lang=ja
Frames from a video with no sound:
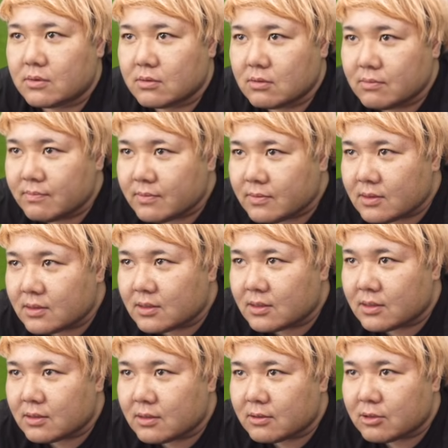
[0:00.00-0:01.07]

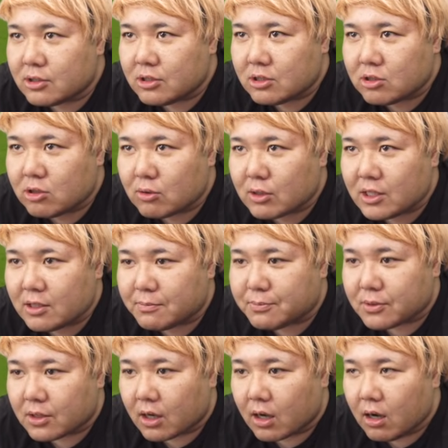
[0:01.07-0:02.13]
うーんずっと
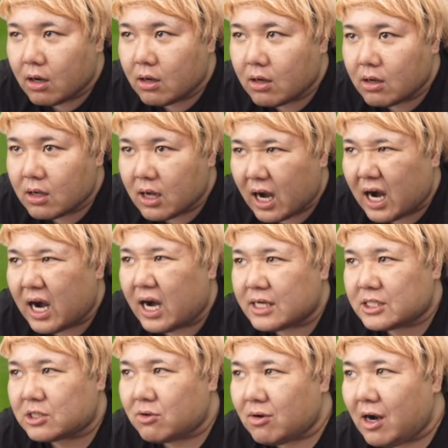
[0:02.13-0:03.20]
キープああ
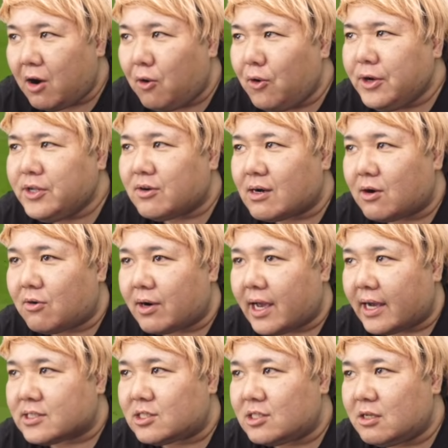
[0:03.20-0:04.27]
人が多いのかこれ
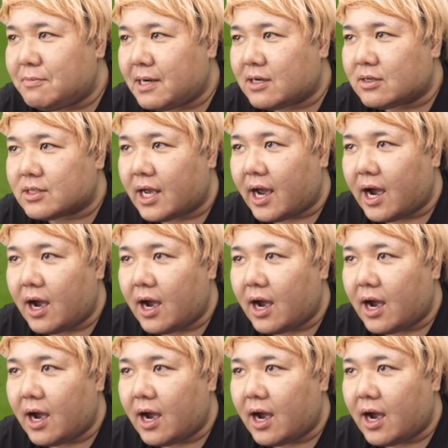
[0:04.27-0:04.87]
3バックで